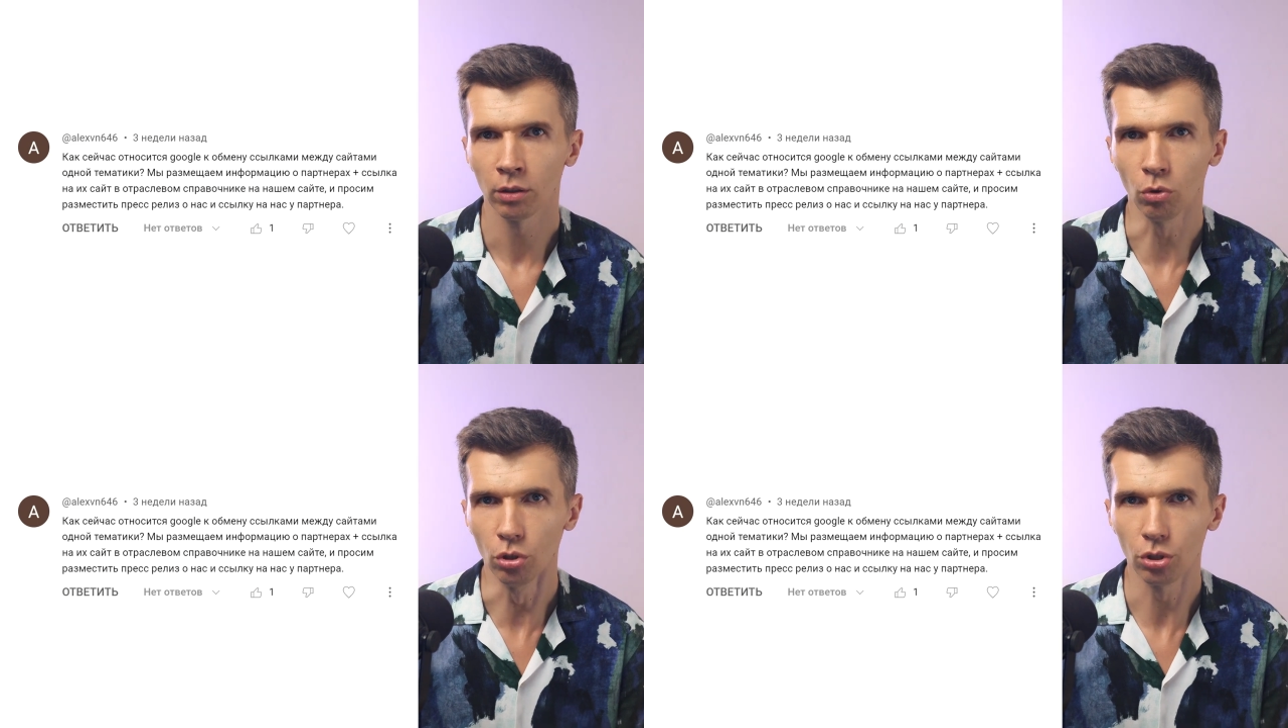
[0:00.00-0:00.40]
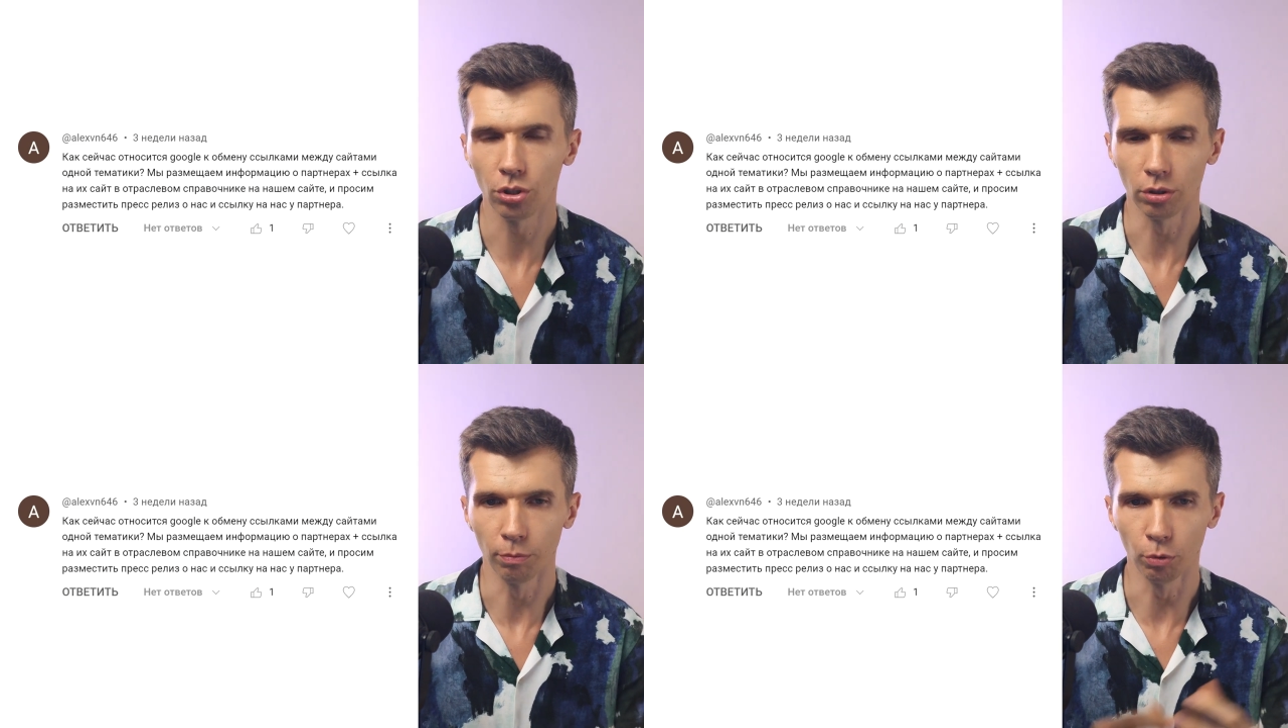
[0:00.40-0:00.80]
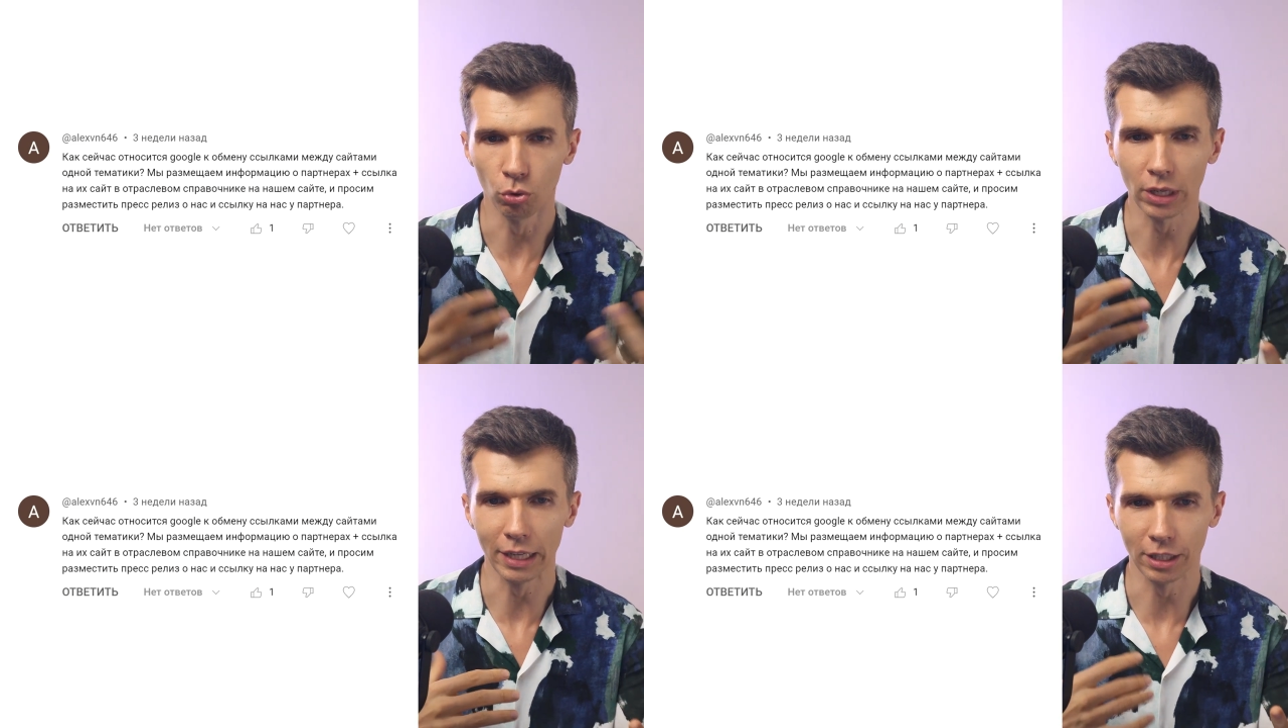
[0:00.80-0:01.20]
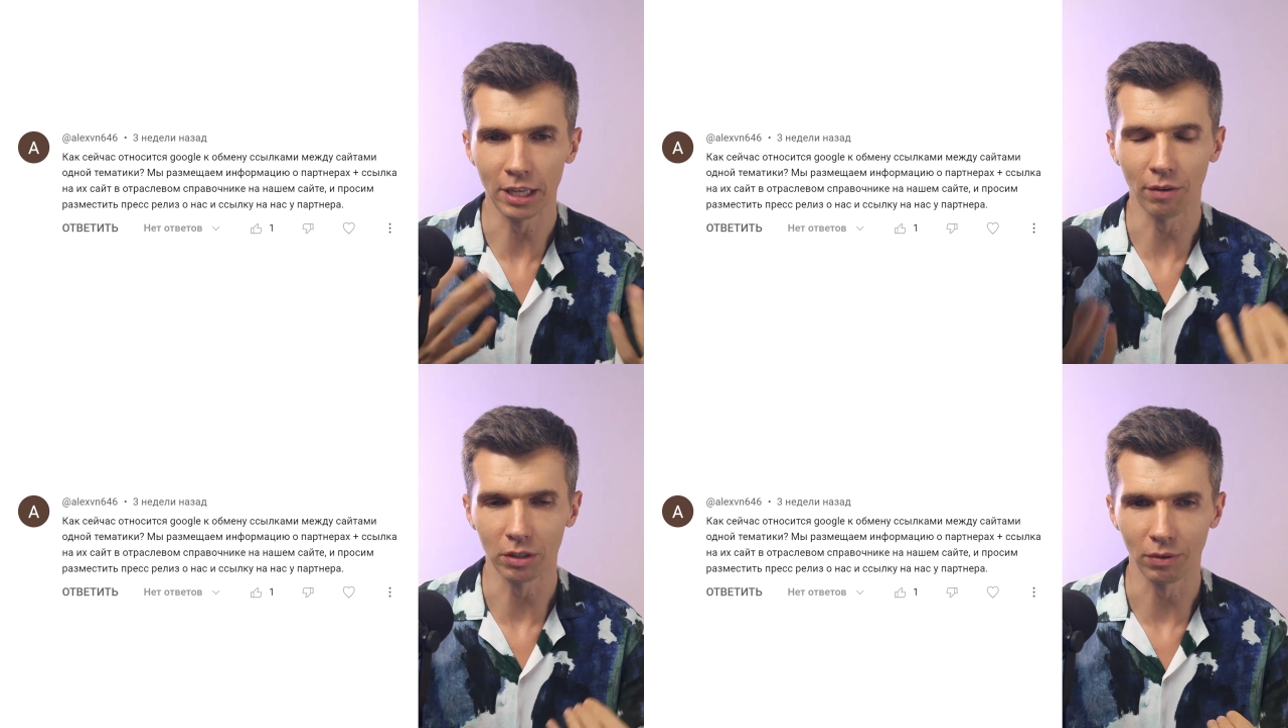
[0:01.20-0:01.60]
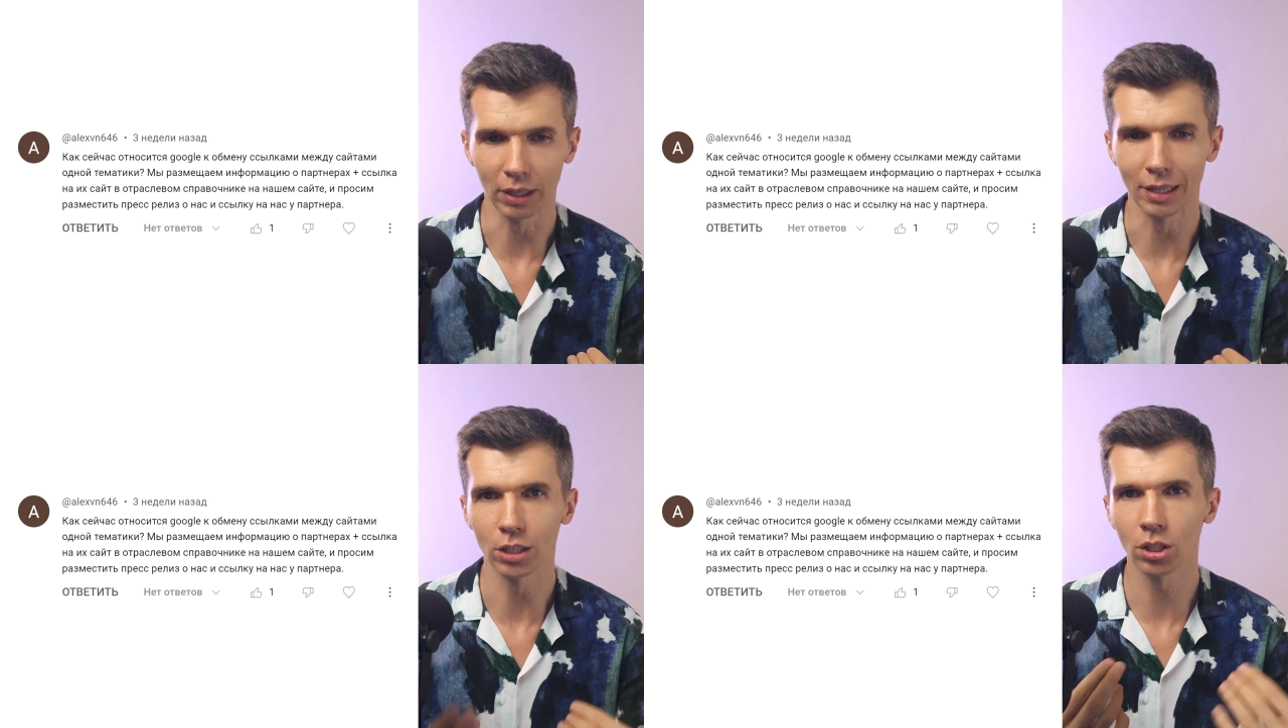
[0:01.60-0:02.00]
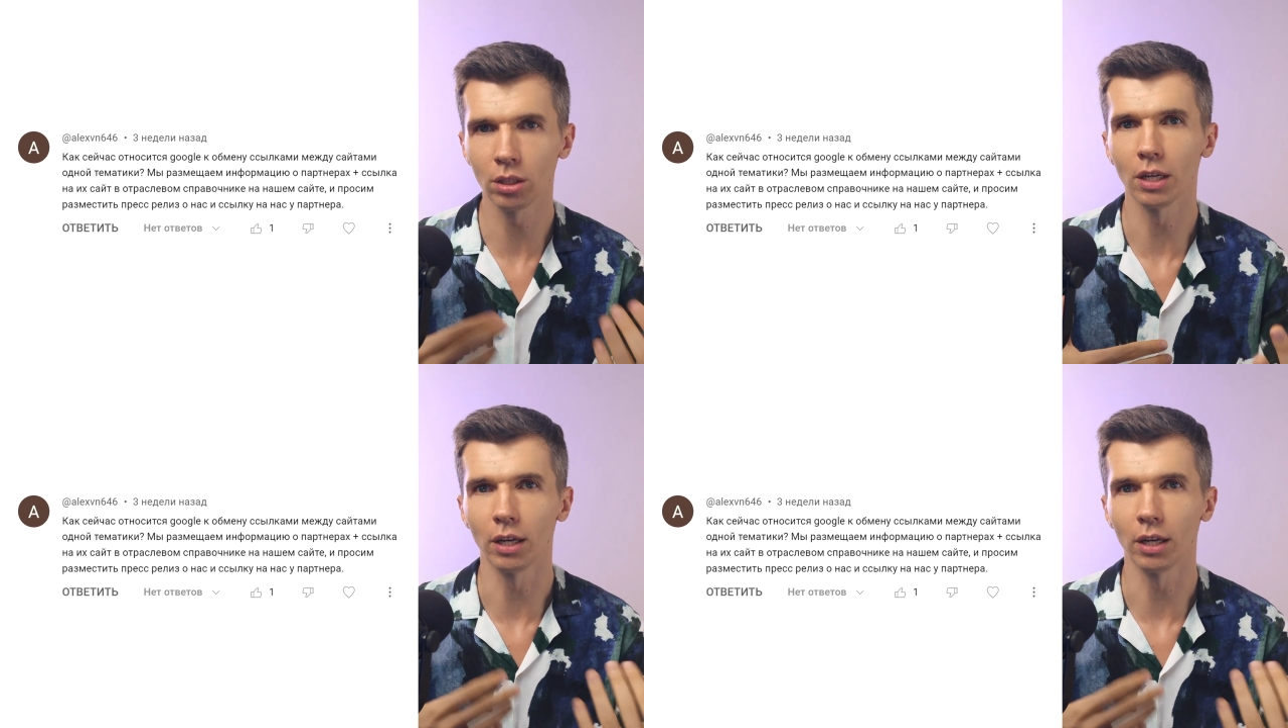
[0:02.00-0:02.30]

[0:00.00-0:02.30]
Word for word: То есть э, получается невозвратная ссылка,